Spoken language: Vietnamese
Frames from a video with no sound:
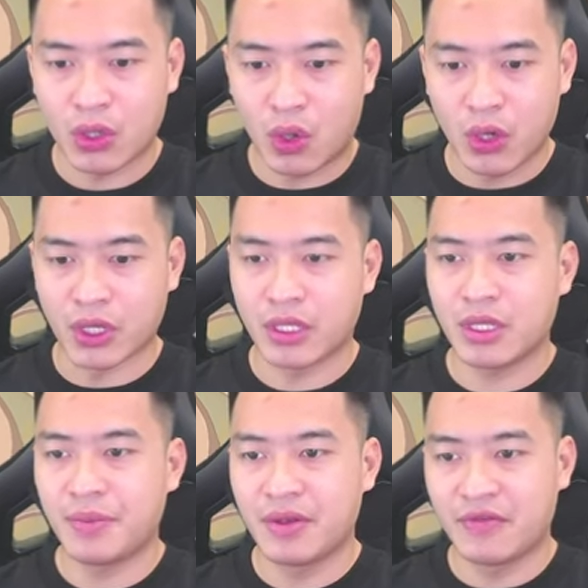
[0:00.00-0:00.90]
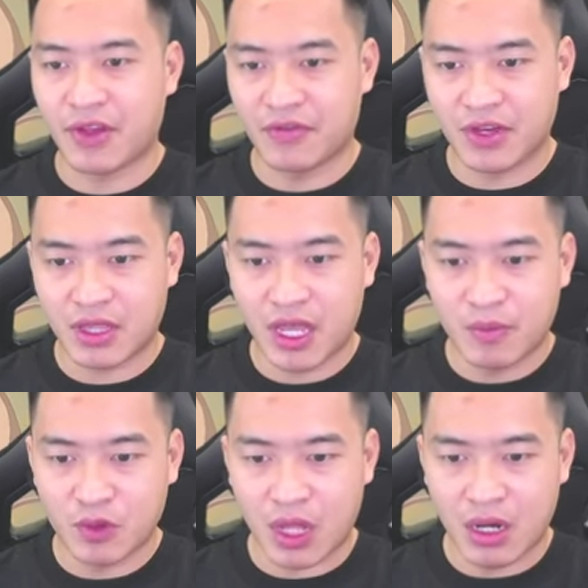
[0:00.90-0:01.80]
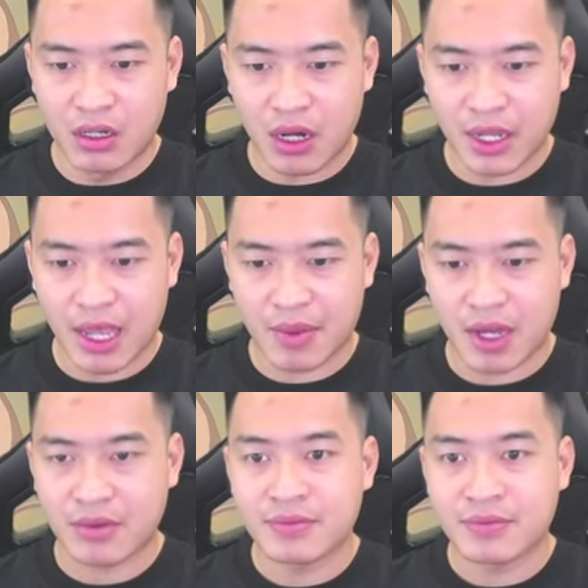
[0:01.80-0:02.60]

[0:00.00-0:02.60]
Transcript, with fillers: Ôi thế thì mình phải vượt thêm một tầng nữa anh em ạ.